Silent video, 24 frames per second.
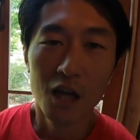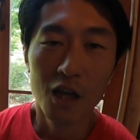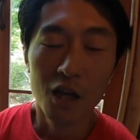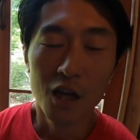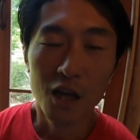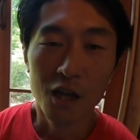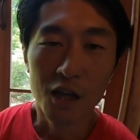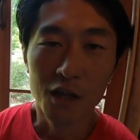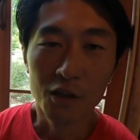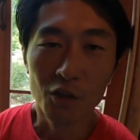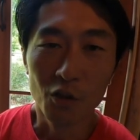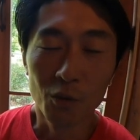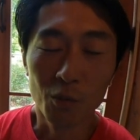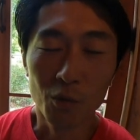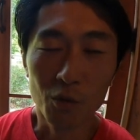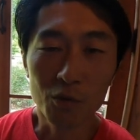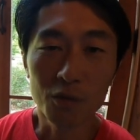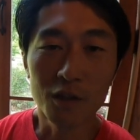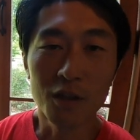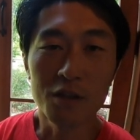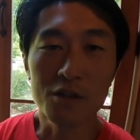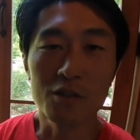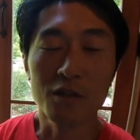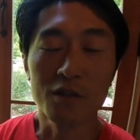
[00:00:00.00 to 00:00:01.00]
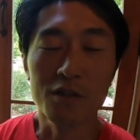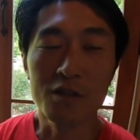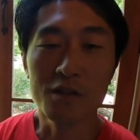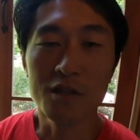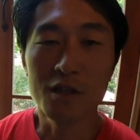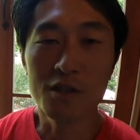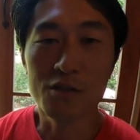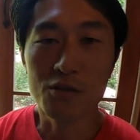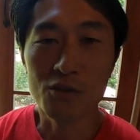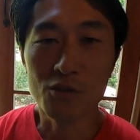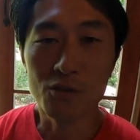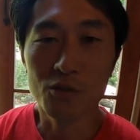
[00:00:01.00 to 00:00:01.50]
えっ、と僕たちは
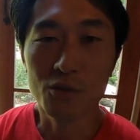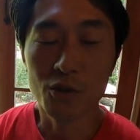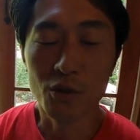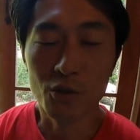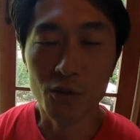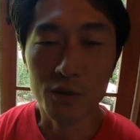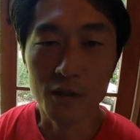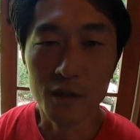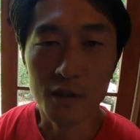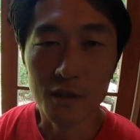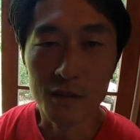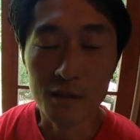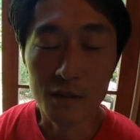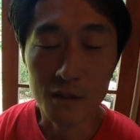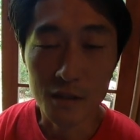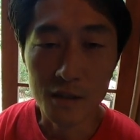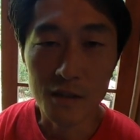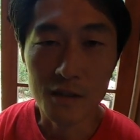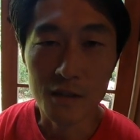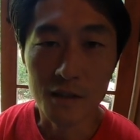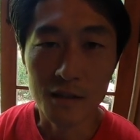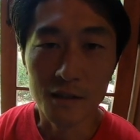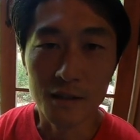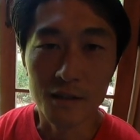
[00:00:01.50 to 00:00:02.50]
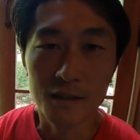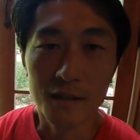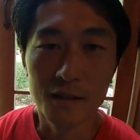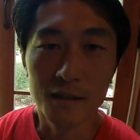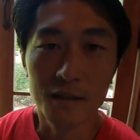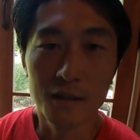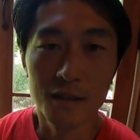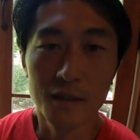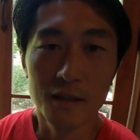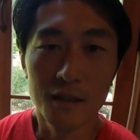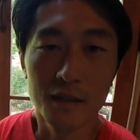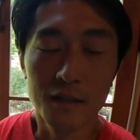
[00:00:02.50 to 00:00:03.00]
2014年に
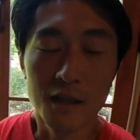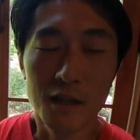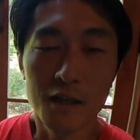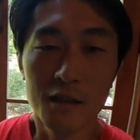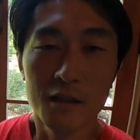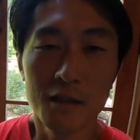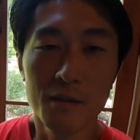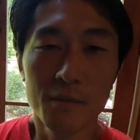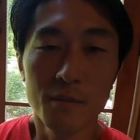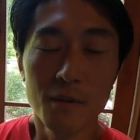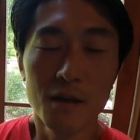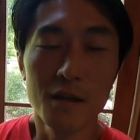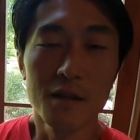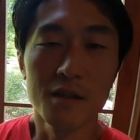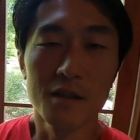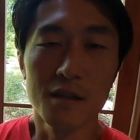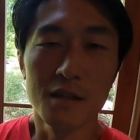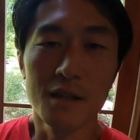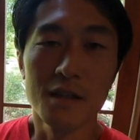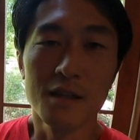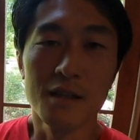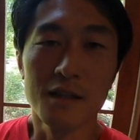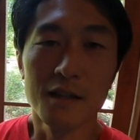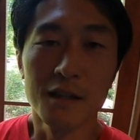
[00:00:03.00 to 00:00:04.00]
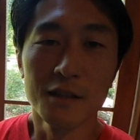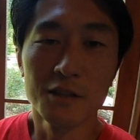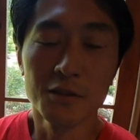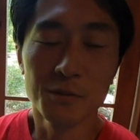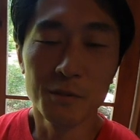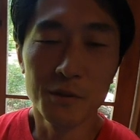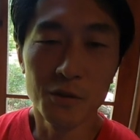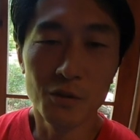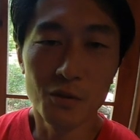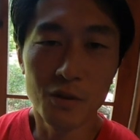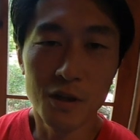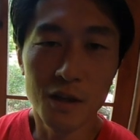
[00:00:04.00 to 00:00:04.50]
7年前に安
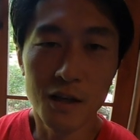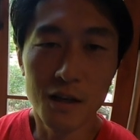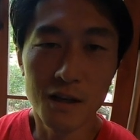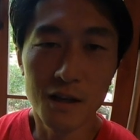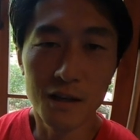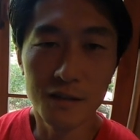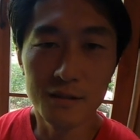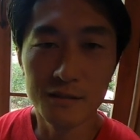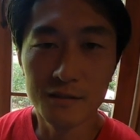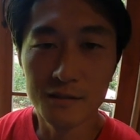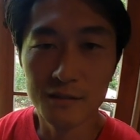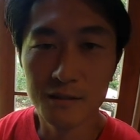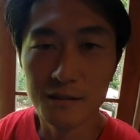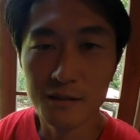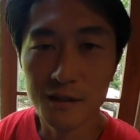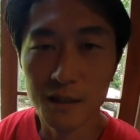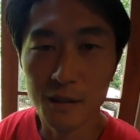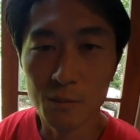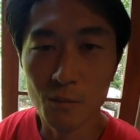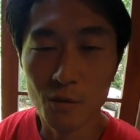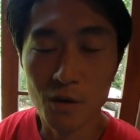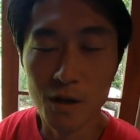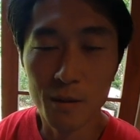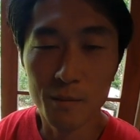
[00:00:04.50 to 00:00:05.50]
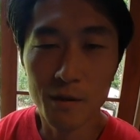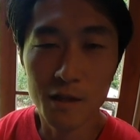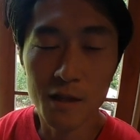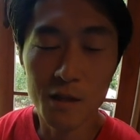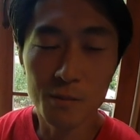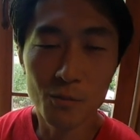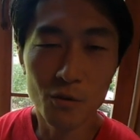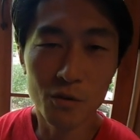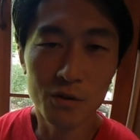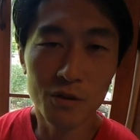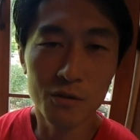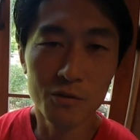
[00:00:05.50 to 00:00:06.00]
曇野がもうあまり
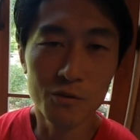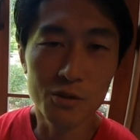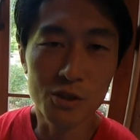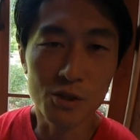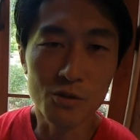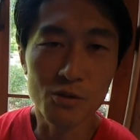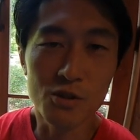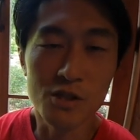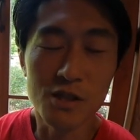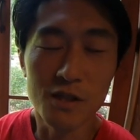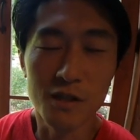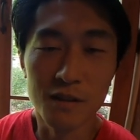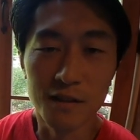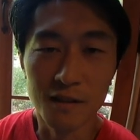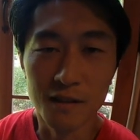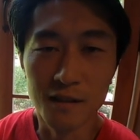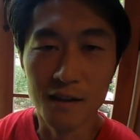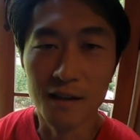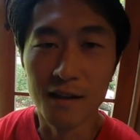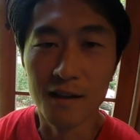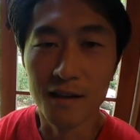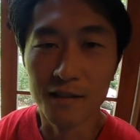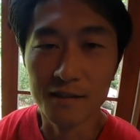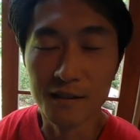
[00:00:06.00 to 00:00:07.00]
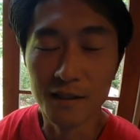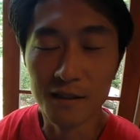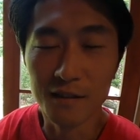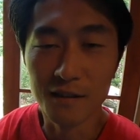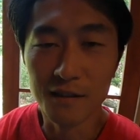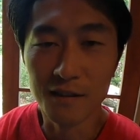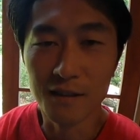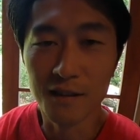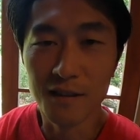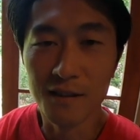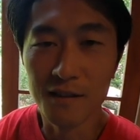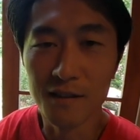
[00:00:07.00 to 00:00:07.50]
にも美しいんで絶
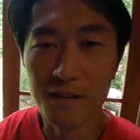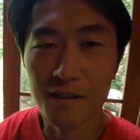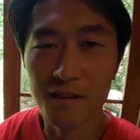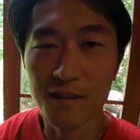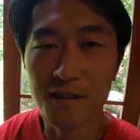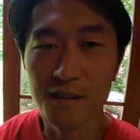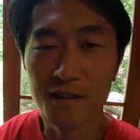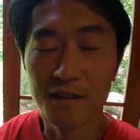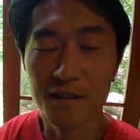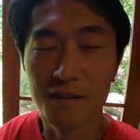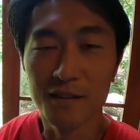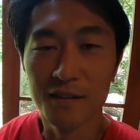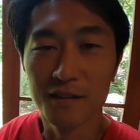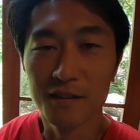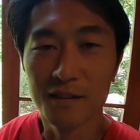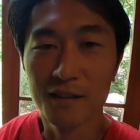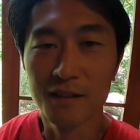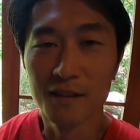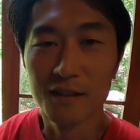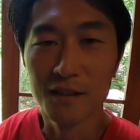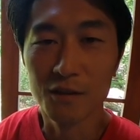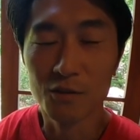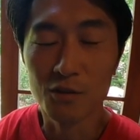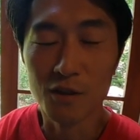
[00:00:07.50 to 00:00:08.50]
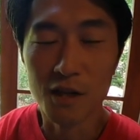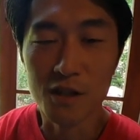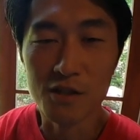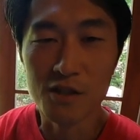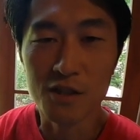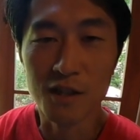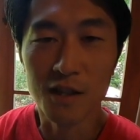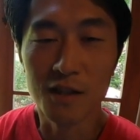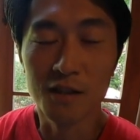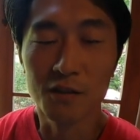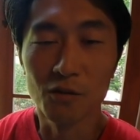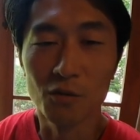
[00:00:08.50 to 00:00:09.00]
対に暮ら
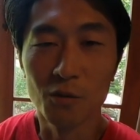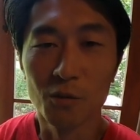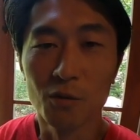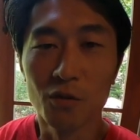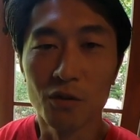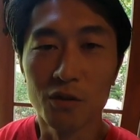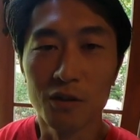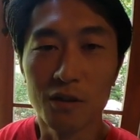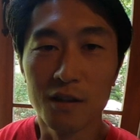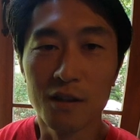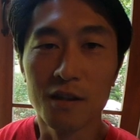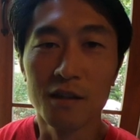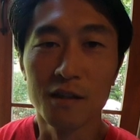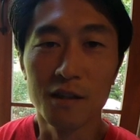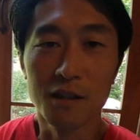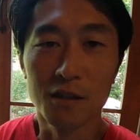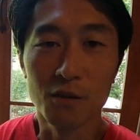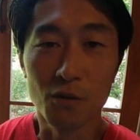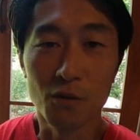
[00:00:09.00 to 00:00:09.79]
したいと思って引っ